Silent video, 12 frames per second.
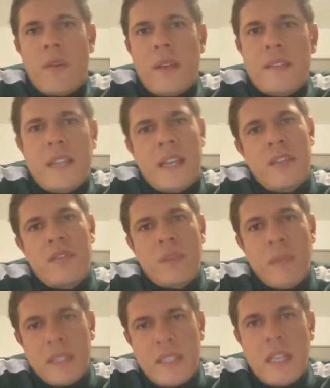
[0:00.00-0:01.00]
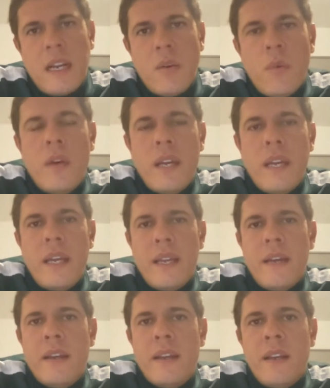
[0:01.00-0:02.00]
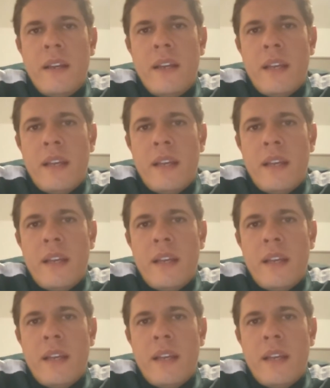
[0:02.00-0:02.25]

o acesso, e manter na 1 é, é,